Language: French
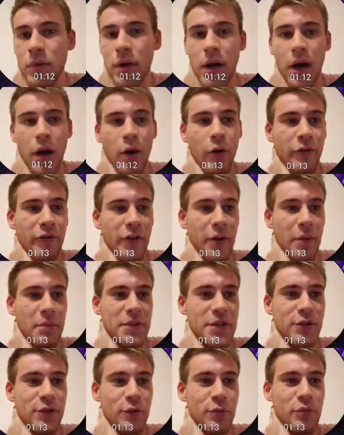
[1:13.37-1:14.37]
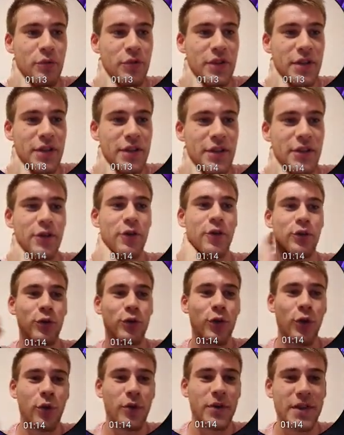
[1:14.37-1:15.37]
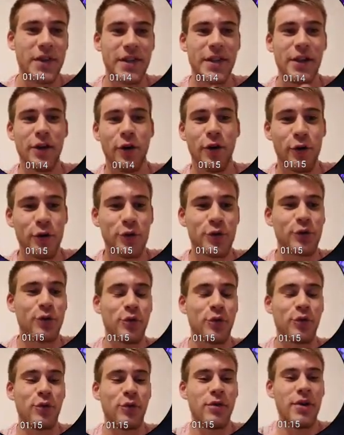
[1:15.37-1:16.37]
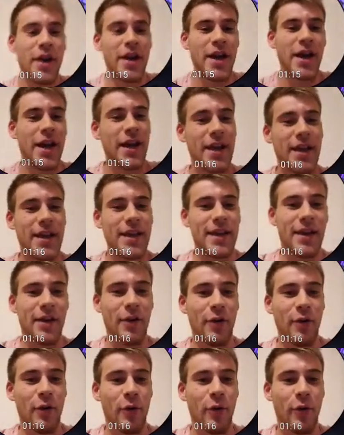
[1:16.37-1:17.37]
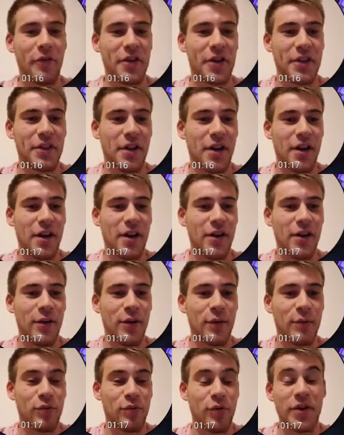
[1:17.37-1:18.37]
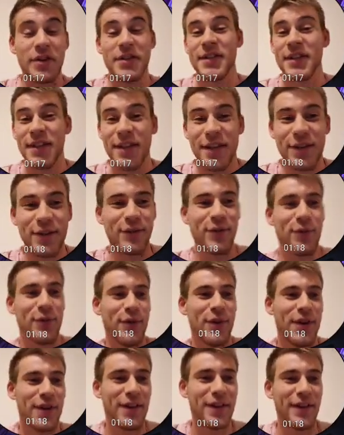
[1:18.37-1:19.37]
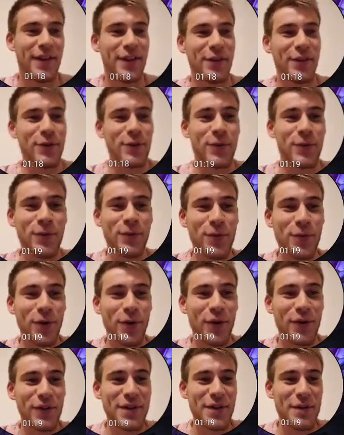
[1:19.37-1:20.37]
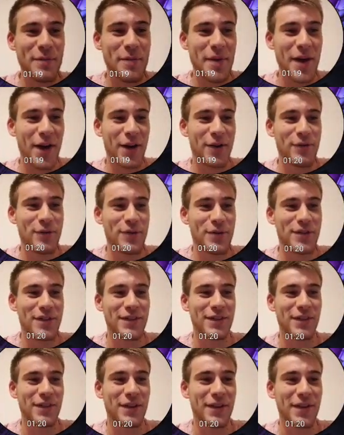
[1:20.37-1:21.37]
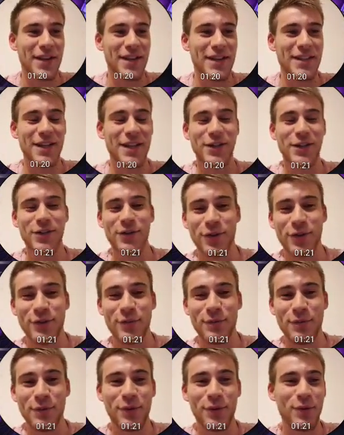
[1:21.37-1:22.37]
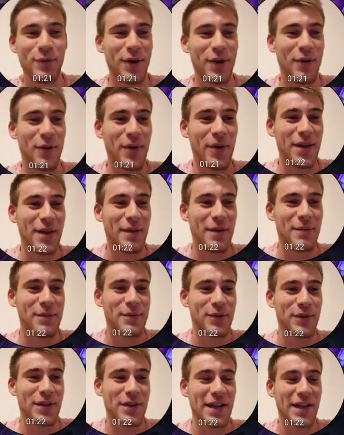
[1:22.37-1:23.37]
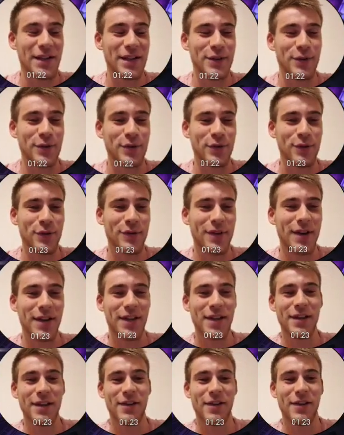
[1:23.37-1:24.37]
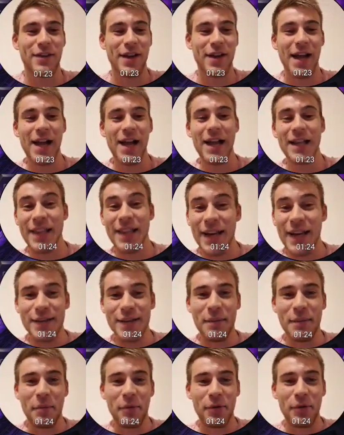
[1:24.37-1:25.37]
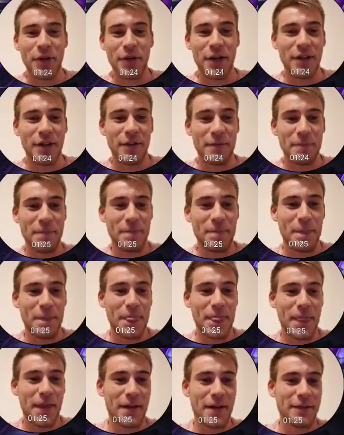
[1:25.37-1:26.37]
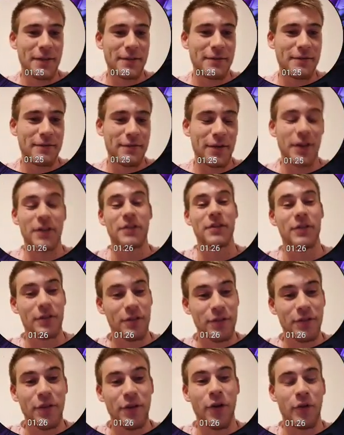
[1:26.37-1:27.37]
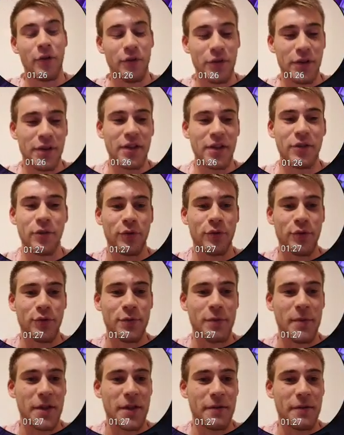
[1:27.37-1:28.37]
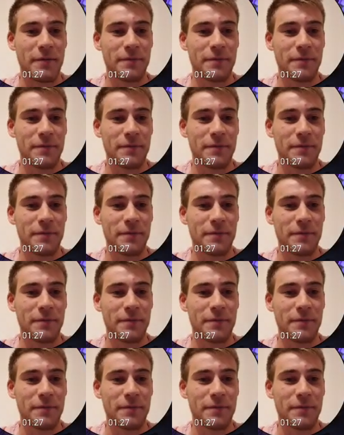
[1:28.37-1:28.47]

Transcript: Là, on fait un petit opening euh, tranquille en solo. Et euh, on reviendra pour essayer de, de concurrencer Mercos et sa chance plutôt incroyable sur les cristaux chevaliers dès la semaine prochaine. Enfin, non, dès dans deux semaines.